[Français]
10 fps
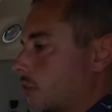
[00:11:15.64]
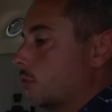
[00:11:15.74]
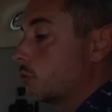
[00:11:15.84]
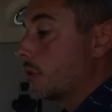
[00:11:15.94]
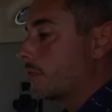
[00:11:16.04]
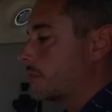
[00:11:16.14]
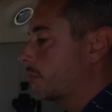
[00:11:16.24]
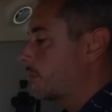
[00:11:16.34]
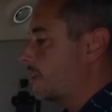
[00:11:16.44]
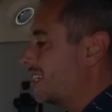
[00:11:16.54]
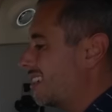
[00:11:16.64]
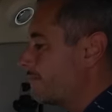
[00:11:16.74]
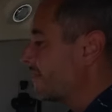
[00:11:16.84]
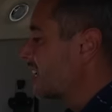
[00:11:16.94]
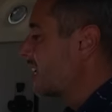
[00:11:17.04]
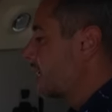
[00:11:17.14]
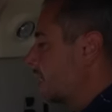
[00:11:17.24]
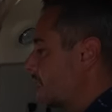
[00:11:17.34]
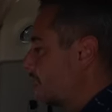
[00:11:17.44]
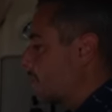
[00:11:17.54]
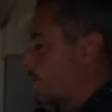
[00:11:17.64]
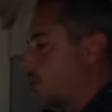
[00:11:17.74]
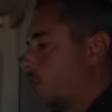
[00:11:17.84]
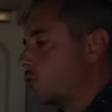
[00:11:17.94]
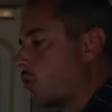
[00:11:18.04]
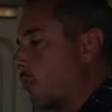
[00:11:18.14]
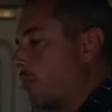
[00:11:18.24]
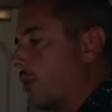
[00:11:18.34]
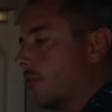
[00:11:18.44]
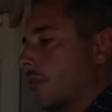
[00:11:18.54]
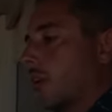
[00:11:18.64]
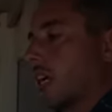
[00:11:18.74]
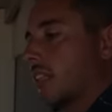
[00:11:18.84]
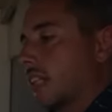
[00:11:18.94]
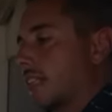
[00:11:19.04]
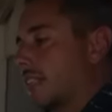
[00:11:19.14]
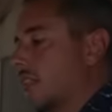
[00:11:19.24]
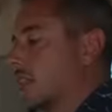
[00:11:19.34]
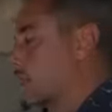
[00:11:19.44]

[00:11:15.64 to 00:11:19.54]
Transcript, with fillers: euh, du coup ma femme et ma fille et ça me fait toujours peur en cas d'accident